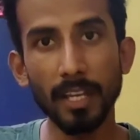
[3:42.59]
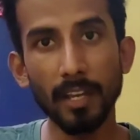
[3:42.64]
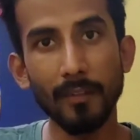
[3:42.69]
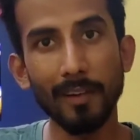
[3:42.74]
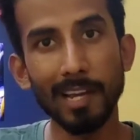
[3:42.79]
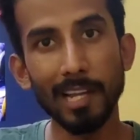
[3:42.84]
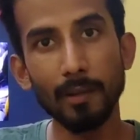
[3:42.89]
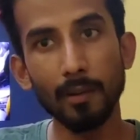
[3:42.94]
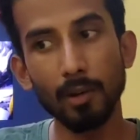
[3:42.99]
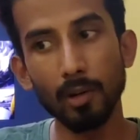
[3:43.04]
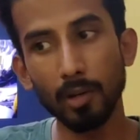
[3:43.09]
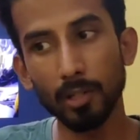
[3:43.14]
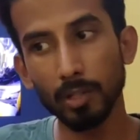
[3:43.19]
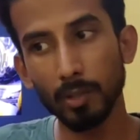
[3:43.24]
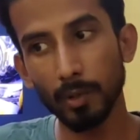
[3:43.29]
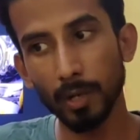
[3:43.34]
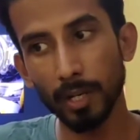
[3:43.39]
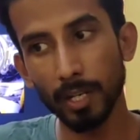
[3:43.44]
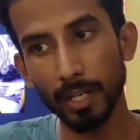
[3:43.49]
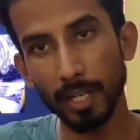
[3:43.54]
நீங்கள் வெளி
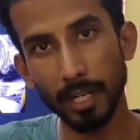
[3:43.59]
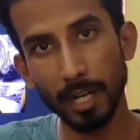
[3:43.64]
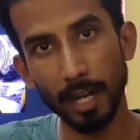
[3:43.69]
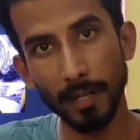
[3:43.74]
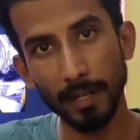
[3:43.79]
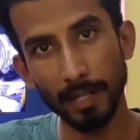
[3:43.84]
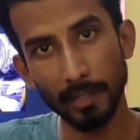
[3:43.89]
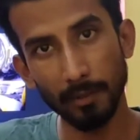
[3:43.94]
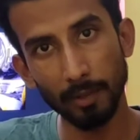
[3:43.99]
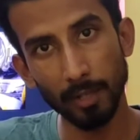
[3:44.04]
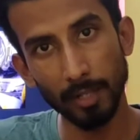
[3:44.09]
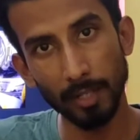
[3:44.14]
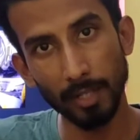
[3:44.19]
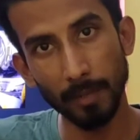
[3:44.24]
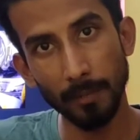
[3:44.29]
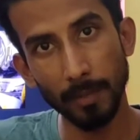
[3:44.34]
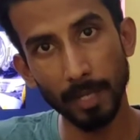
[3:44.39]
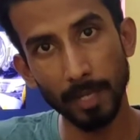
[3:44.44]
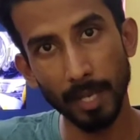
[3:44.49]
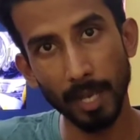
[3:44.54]
உலகத்தோடு நீங்கள் காண்டாக்டோடு
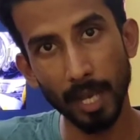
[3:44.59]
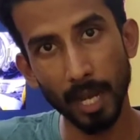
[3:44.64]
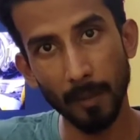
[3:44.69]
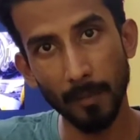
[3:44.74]
இருப்பீங்க